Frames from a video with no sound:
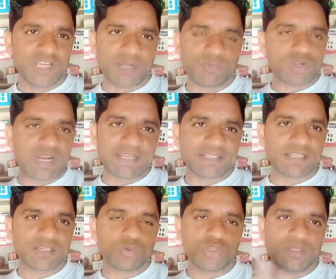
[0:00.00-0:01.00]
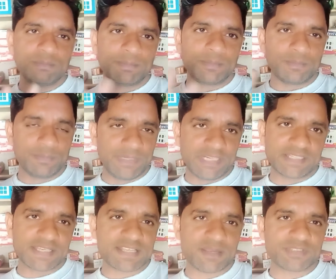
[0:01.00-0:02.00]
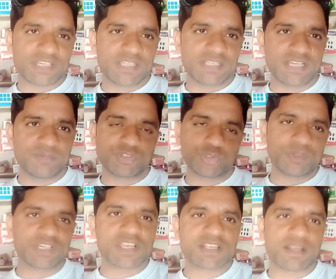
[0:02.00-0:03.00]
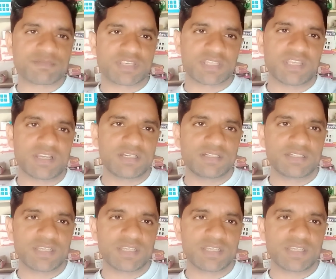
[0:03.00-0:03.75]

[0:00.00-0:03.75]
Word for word: आपको काट कर कोई वेट के हिसाब से नहीं देगा फिर तो फिट के हिसाब से ही देगा